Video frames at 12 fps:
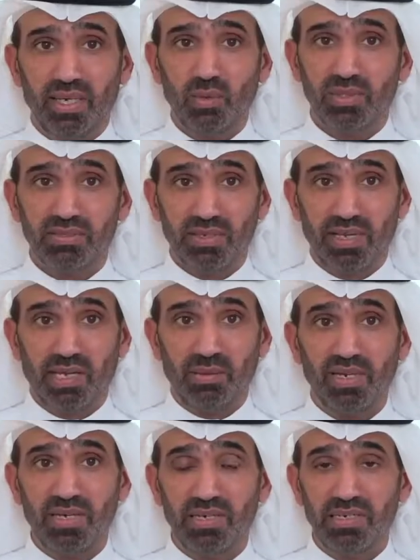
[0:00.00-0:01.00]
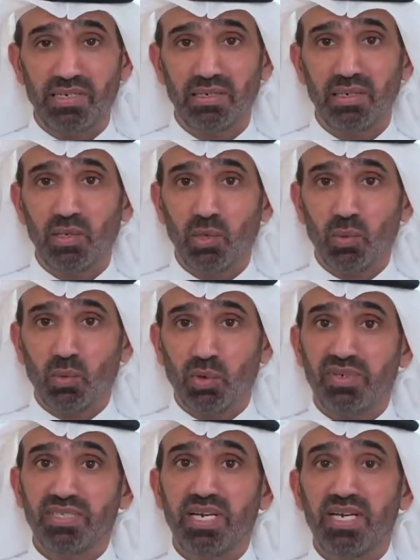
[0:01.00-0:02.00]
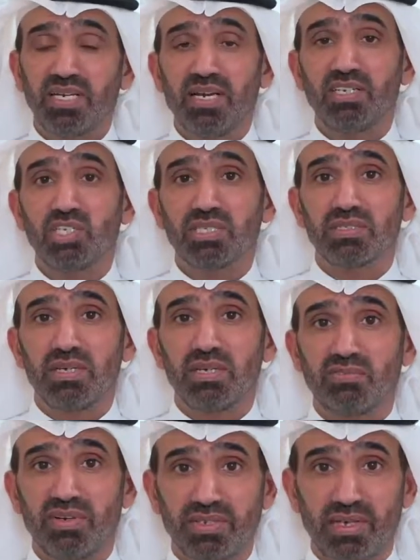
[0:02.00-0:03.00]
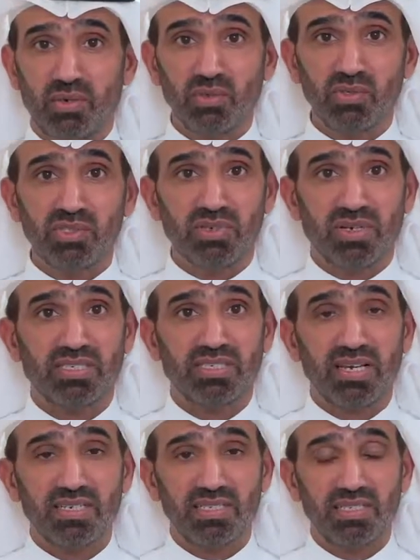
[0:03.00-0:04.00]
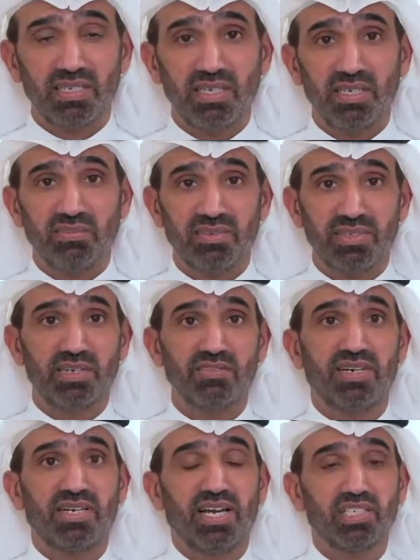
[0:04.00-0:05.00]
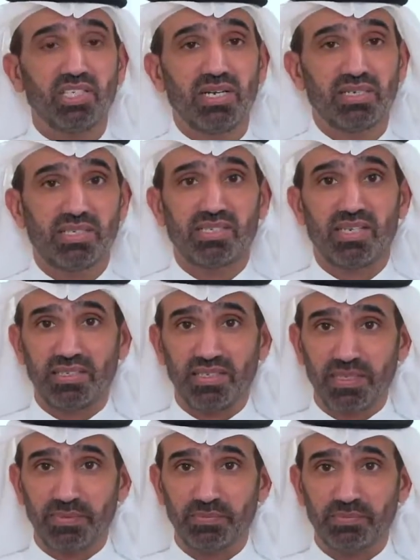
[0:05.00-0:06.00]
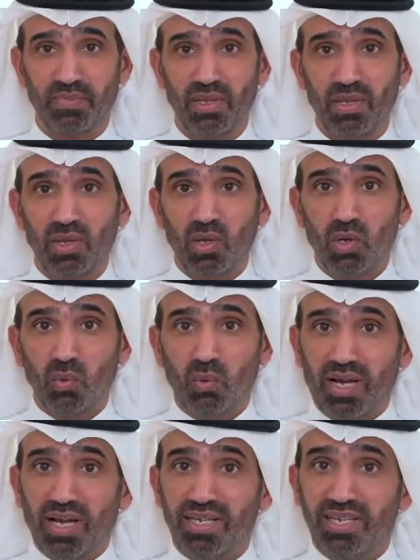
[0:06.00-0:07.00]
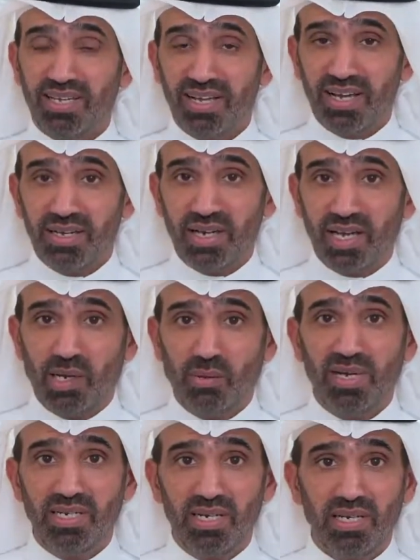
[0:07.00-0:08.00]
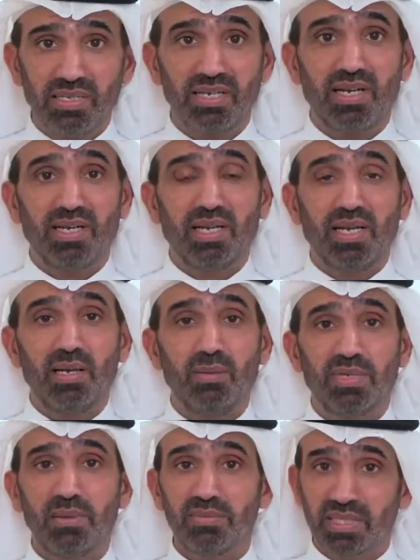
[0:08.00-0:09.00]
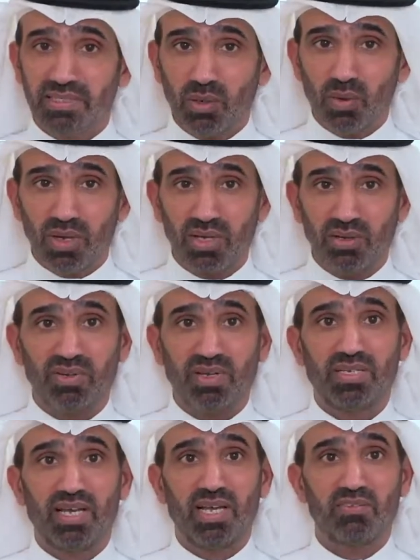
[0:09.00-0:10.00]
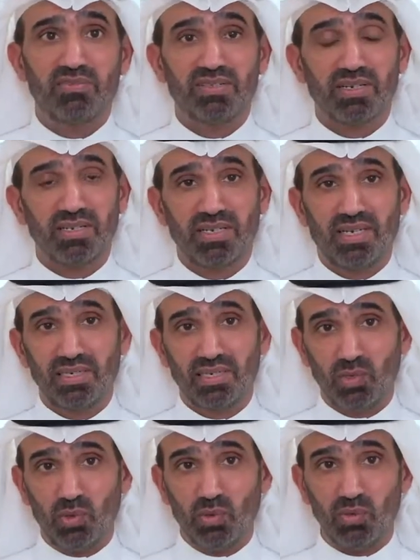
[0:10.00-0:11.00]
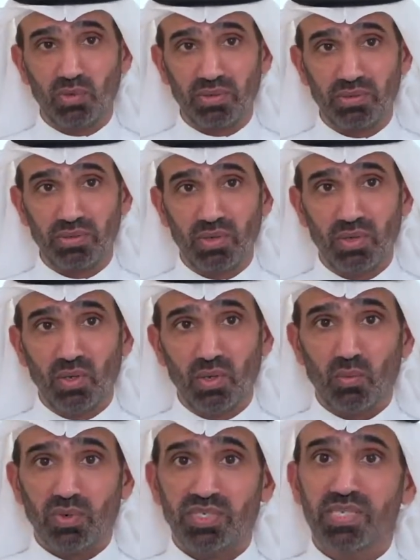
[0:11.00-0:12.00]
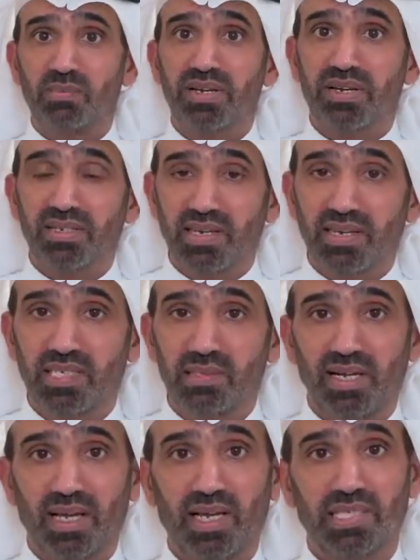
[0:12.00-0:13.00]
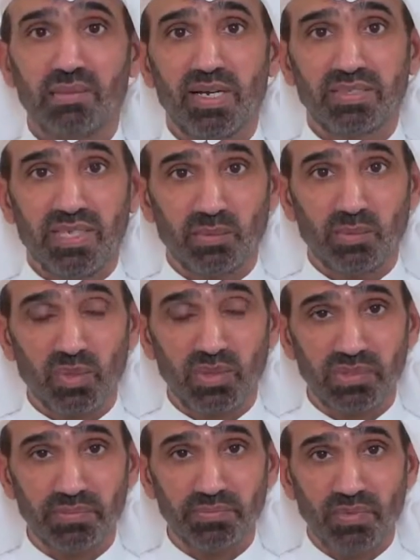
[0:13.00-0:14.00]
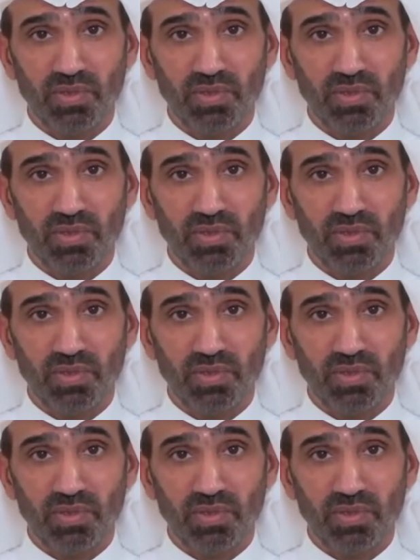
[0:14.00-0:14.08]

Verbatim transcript: لعودة الأعمال وفتح الأنشطة فهي عنصر أساسي في دفع العجلة الاقتصادية وحقيقة أن أعمال القطاع العام لم تتوقف خلال فترة تعليق الحضور واستمر تقديم الخدمات عن بعد